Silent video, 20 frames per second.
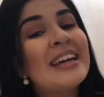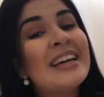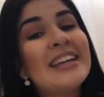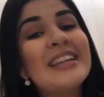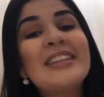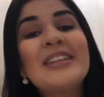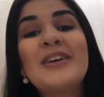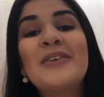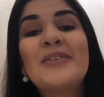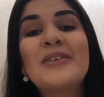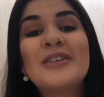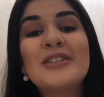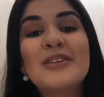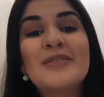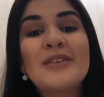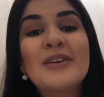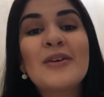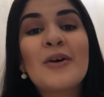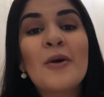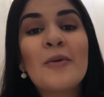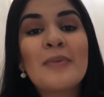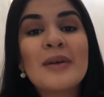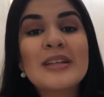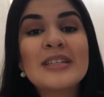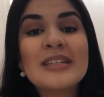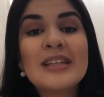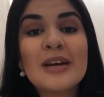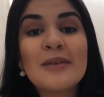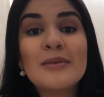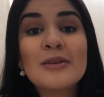Então hoje eu vim
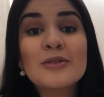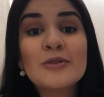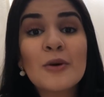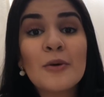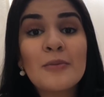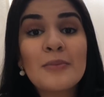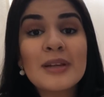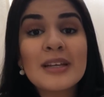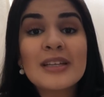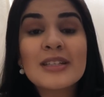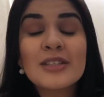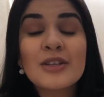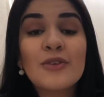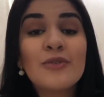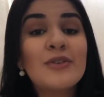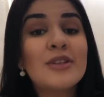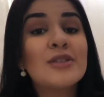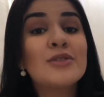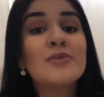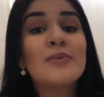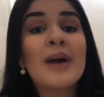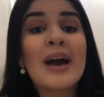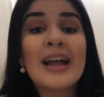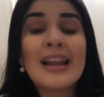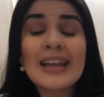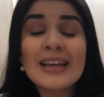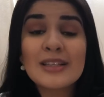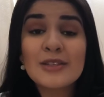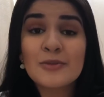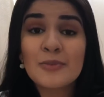compartilhar umas comprinhas que eu fiz no
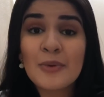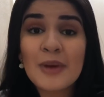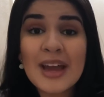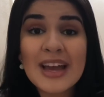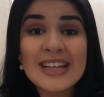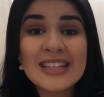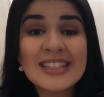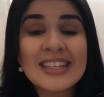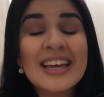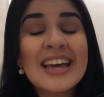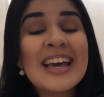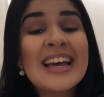AliExpress.